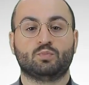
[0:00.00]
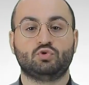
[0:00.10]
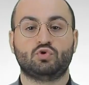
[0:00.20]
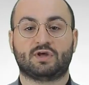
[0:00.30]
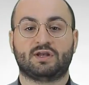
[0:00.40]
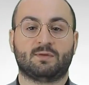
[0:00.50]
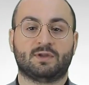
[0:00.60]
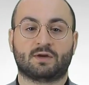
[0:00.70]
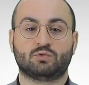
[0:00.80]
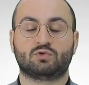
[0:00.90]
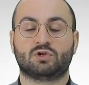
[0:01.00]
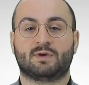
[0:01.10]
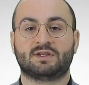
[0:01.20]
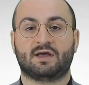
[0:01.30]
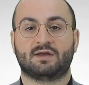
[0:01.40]
Bu düzenlemeler
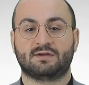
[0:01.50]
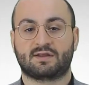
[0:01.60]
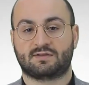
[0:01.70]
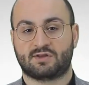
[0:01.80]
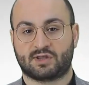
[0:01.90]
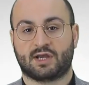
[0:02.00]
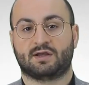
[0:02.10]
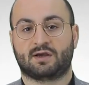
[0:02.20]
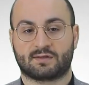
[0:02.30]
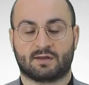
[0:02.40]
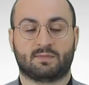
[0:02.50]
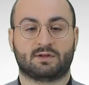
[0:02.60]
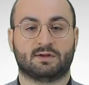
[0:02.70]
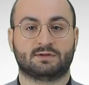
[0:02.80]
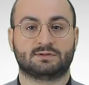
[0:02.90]
uygulamada nasıl işlerlik
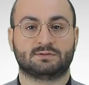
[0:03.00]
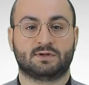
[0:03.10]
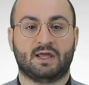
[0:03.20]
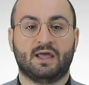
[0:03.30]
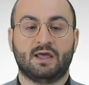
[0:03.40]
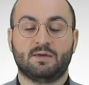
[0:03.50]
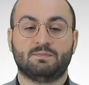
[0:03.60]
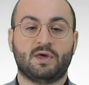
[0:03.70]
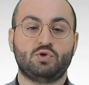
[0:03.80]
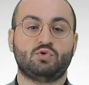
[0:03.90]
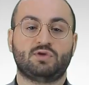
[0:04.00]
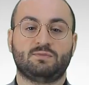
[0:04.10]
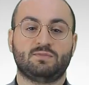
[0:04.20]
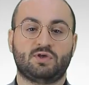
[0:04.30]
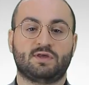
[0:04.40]
kazanmaktadır?
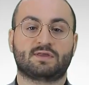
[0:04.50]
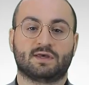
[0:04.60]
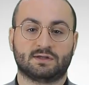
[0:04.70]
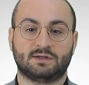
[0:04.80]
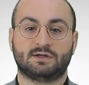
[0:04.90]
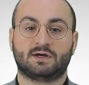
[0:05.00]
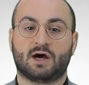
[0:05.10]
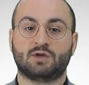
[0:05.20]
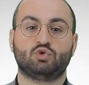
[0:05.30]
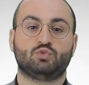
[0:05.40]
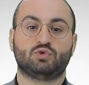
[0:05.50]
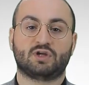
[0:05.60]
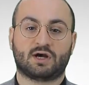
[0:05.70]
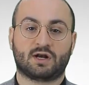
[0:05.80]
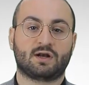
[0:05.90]
572 sayılı kanun
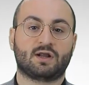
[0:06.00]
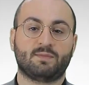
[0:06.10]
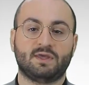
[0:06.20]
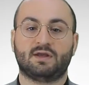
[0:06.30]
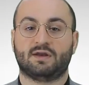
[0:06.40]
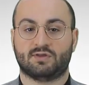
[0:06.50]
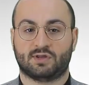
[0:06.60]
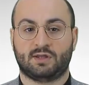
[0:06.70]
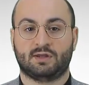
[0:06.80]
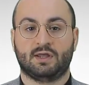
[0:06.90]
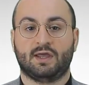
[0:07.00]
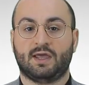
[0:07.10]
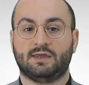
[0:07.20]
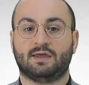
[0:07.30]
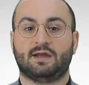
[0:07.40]
hükmünde kararname gereğince
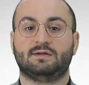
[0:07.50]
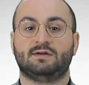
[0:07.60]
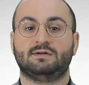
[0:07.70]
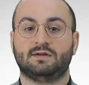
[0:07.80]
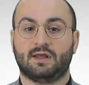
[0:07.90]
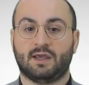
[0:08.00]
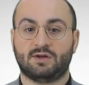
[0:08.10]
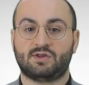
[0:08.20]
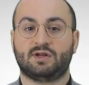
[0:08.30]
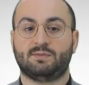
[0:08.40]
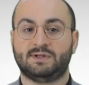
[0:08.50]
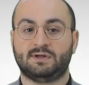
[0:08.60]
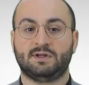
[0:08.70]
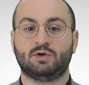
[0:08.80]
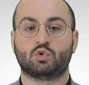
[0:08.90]
engellerin
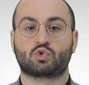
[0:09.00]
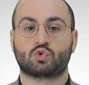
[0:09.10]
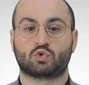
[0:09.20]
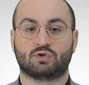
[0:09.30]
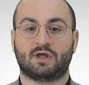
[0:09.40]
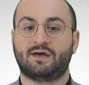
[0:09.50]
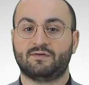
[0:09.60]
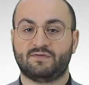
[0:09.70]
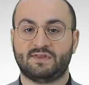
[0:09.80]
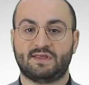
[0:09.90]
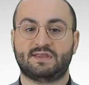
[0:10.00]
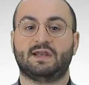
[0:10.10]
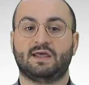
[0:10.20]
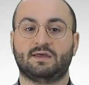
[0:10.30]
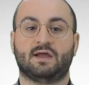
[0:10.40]
erişilebilirliği hususunda
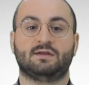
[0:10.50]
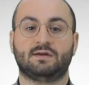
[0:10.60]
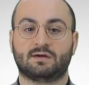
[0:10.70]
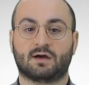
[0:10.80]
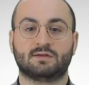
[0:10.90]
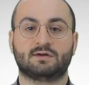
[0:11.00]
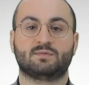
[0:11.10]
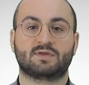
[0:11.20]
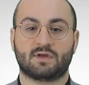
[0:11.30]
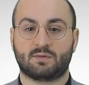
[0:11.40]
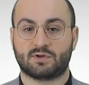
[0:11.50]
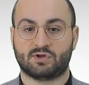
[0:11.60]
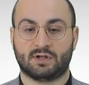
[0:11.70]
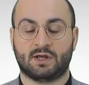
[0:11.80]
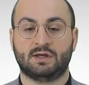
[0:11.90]
fiziksel engellerin kaldırılması
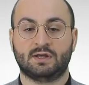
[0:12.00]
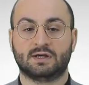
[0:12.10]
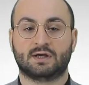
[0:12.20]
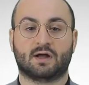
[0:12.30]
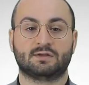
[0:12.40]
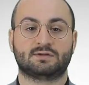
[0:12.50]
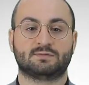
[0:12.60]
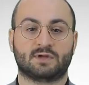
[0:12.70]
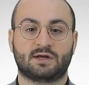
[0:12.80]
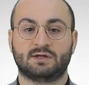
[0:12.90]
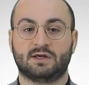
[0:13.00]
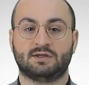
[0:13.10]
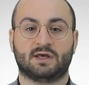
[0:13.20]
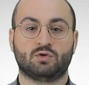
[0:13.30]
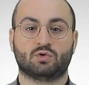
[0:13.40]
amacıyla kaldırımlar,
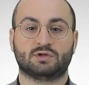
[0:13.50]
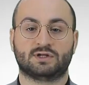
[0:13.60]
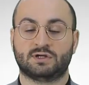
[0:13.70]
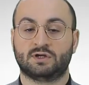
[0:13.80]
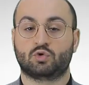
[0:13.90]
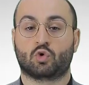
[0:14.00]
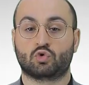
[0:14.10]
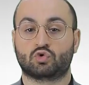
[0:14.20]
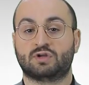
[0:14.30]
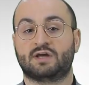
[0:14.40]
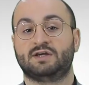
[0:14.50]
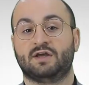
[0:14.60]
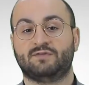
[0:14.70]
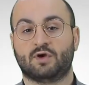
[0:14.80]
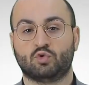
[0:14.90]
yaya yolları, konutlar
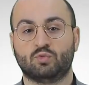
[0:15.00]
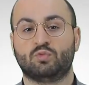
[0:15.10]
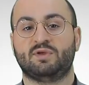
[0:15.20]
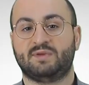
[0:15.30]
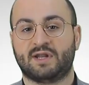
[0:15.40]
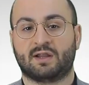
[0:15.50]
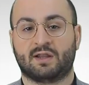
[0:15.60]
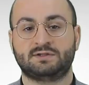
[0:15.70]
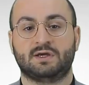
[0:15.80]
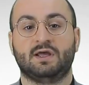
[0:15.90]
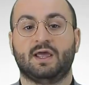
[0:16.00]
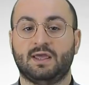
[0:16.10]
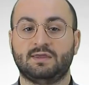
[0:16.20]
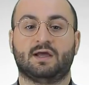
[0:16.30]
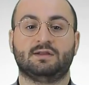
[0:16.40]
ve umumi binalar
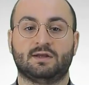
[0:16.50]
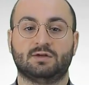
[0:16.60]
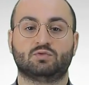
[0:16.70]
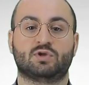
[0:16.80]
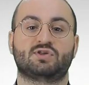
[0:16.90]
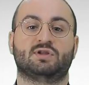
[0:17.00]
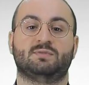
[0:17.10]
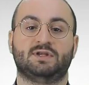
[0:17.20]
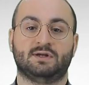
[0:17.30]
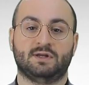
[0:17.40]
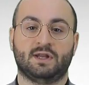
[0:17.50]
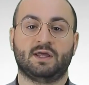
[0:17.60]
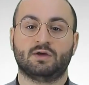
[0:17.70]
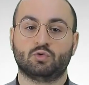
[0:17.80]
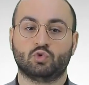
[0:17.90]
engellilerin
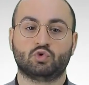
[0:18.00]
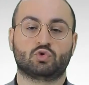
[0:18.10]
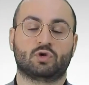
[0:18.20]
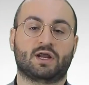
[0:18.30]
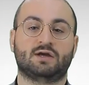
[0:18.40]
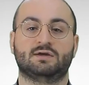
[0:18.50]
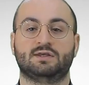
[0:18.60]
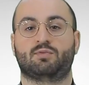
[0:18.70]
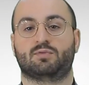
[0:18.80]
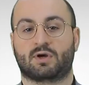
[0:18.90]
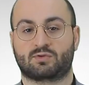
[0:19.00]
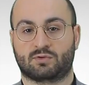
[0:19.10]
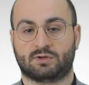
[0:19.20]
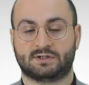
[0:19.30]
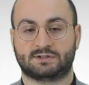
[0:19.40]
ulaşılabilirliğine uygun olarak yapılmak
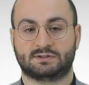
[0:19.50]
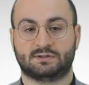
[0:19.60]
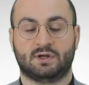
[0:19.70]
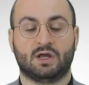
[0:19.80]
zorundadır.